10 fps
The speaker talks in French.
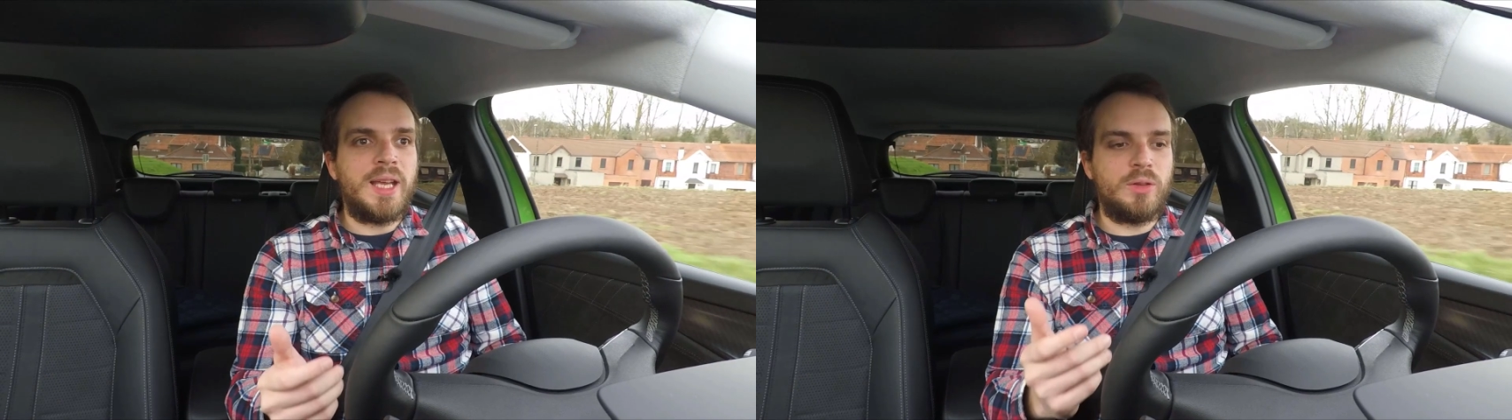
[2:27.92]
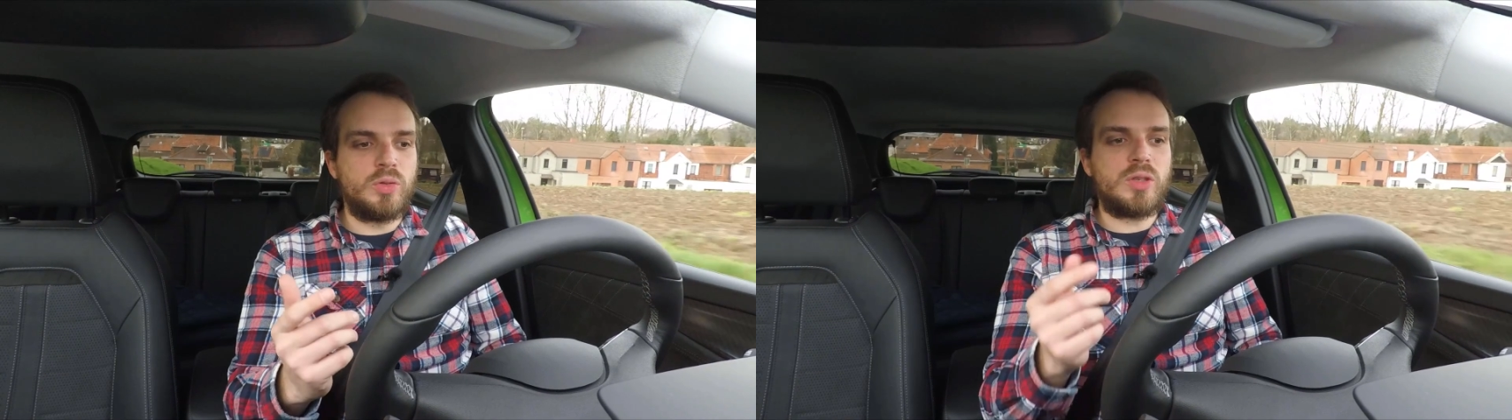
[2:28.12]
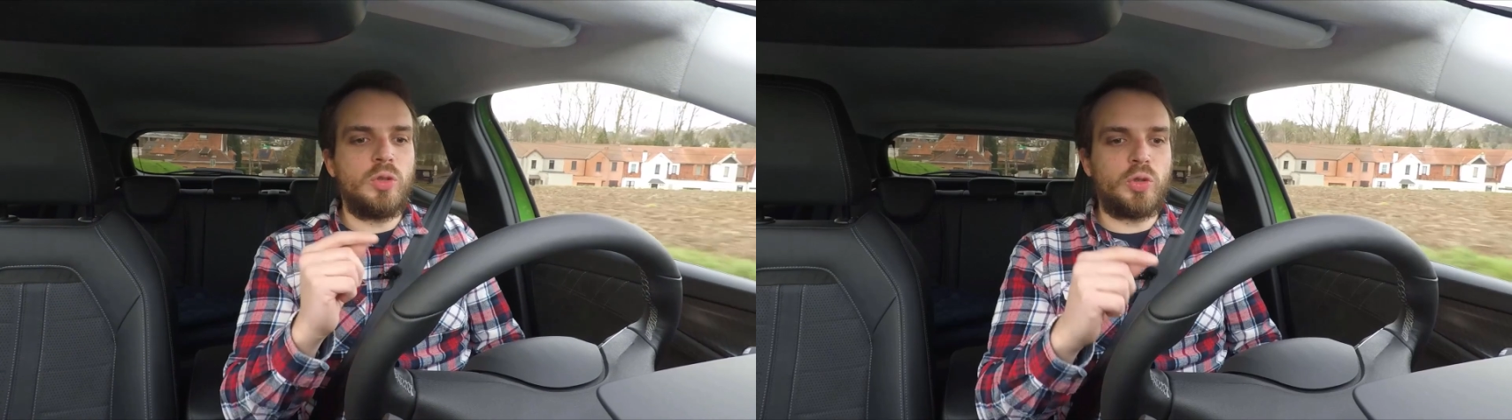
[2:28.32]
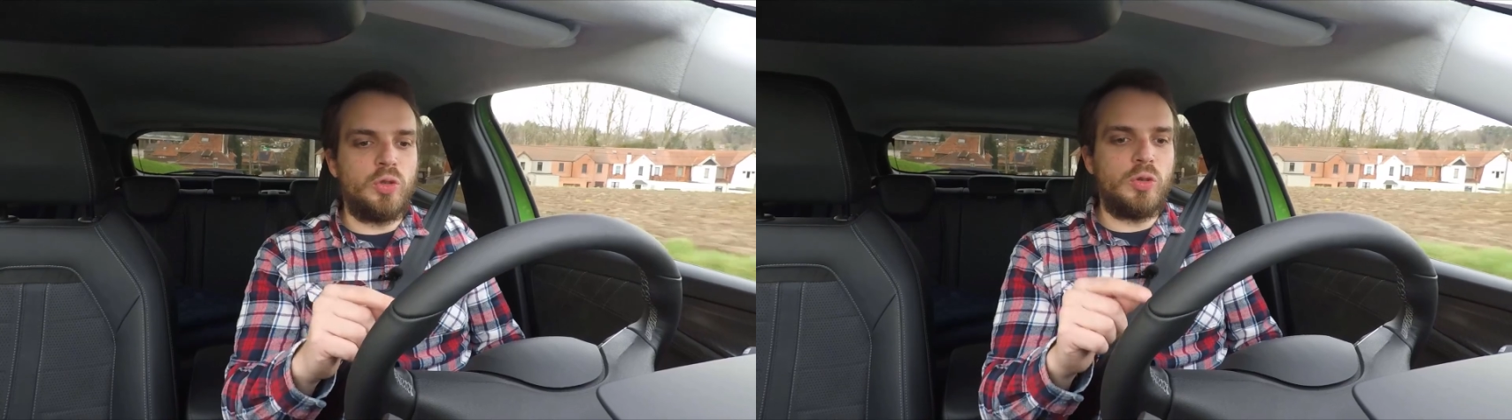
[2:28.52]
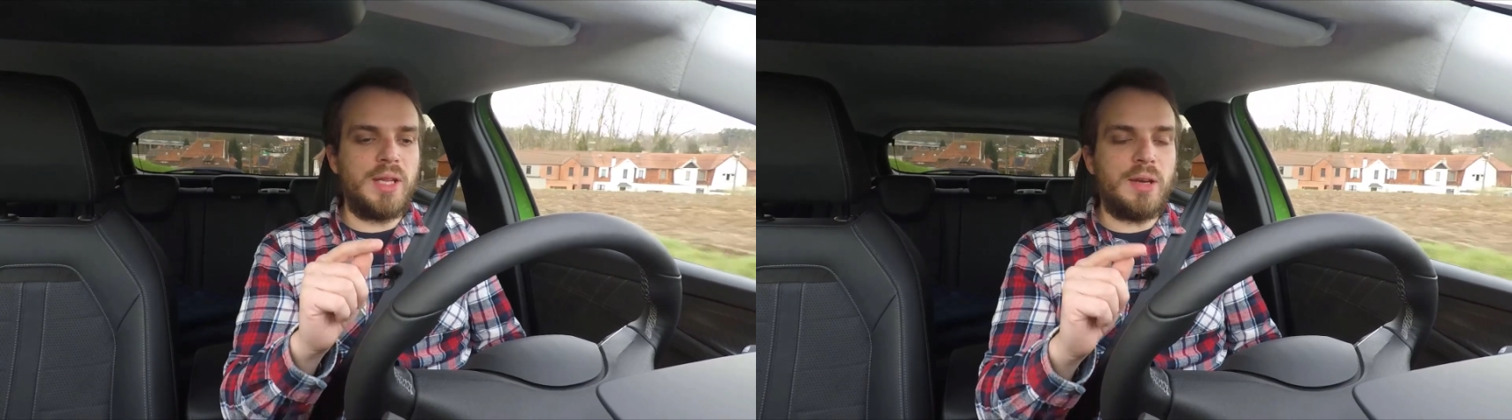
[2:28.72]
Et donc
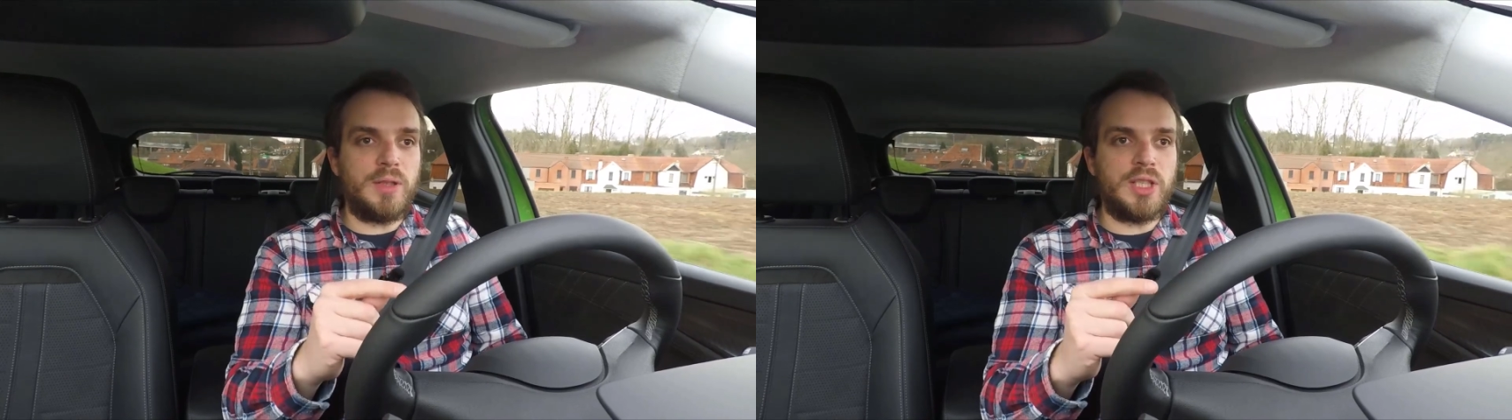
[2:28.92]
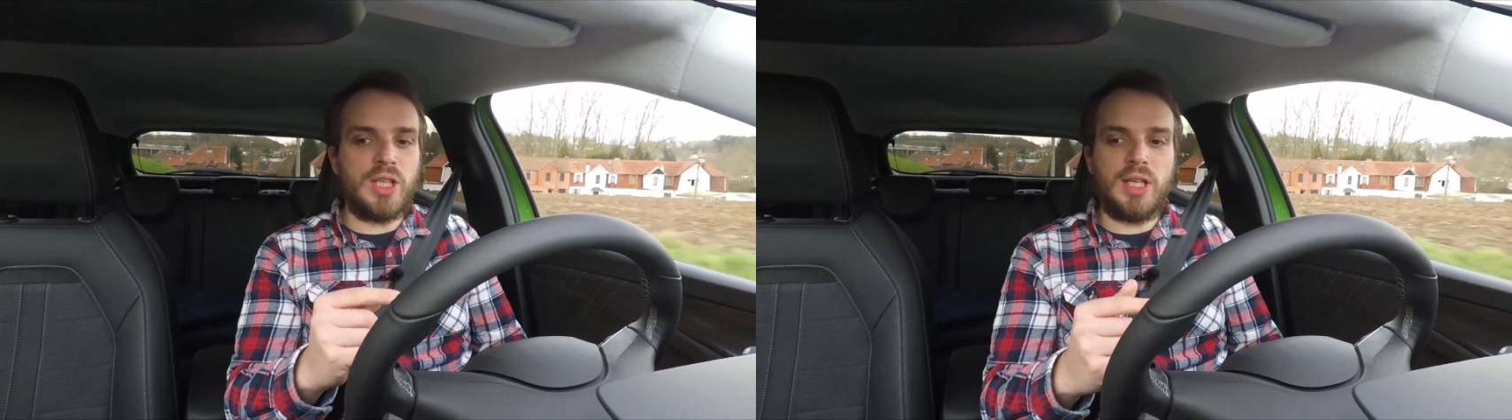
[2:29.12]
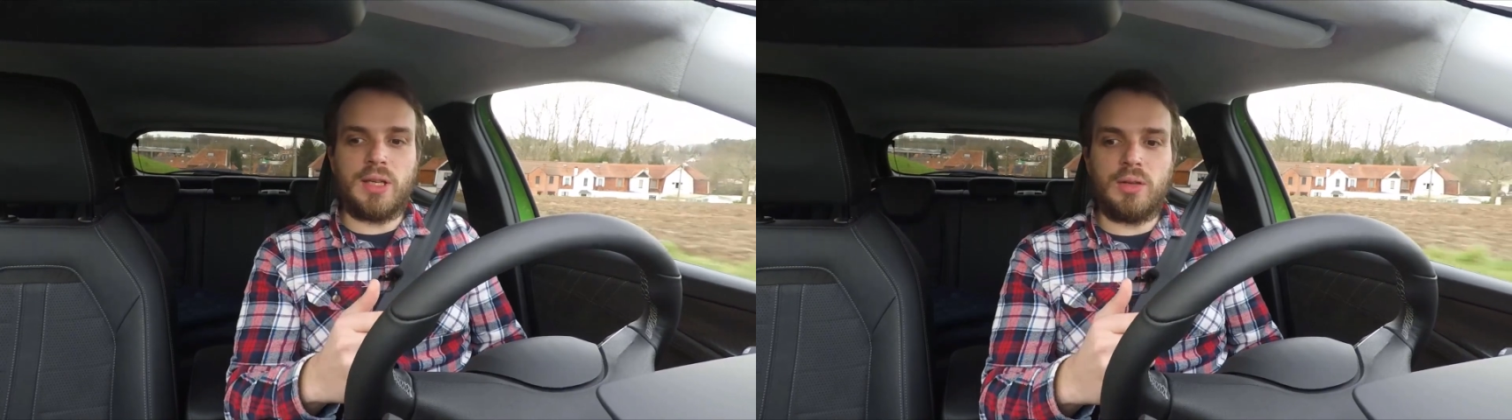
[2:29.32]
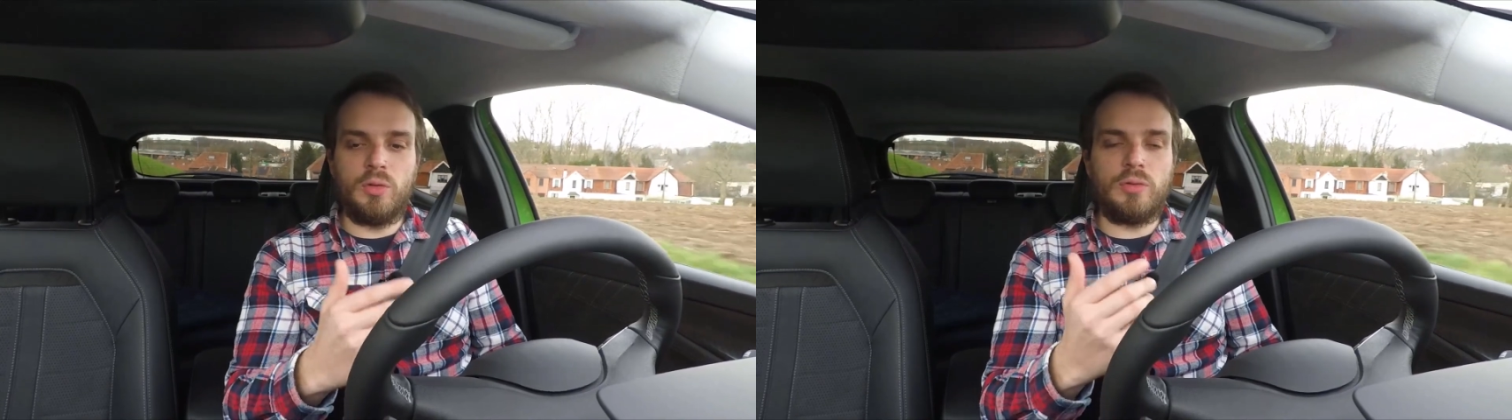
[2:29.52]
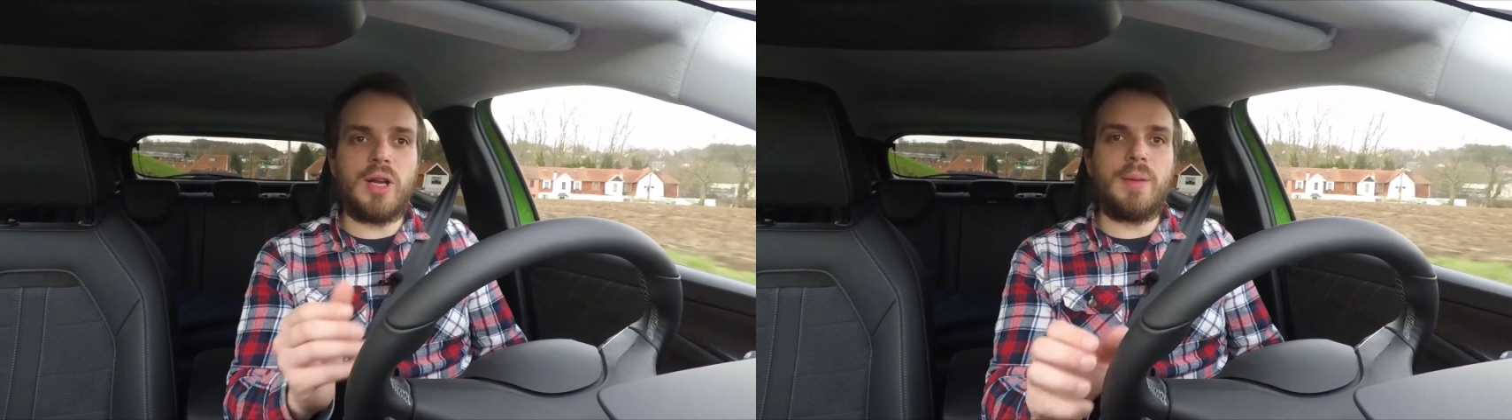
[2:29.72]
l'autonomie affichée
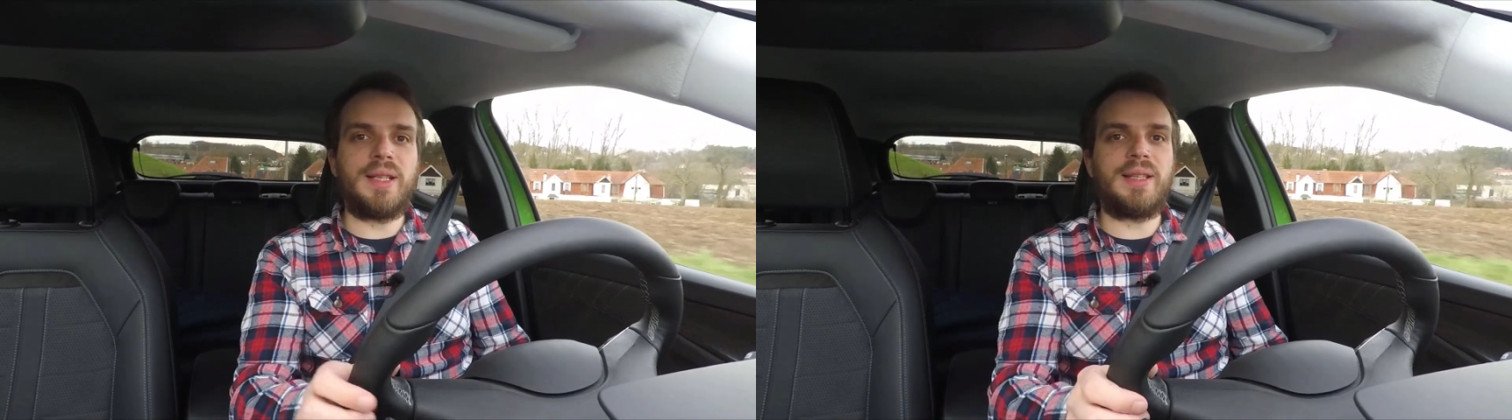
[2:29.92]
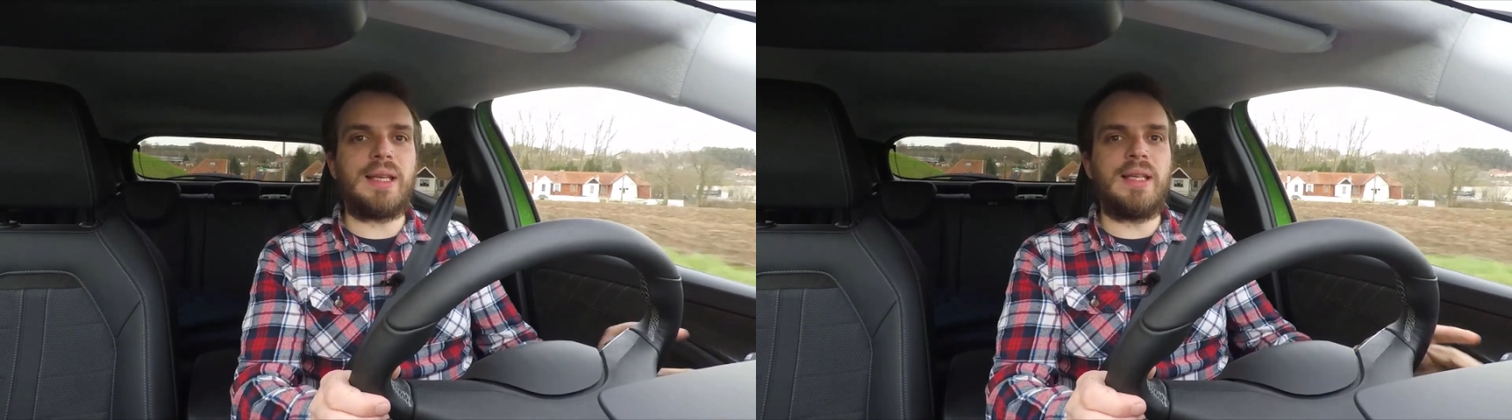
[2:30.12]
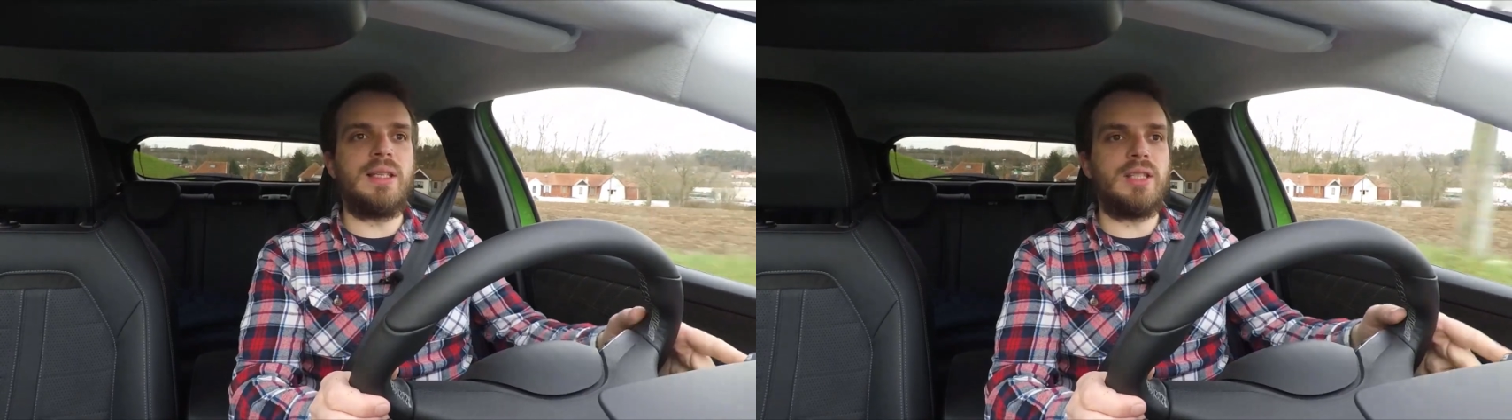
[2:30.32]
une fois la batterie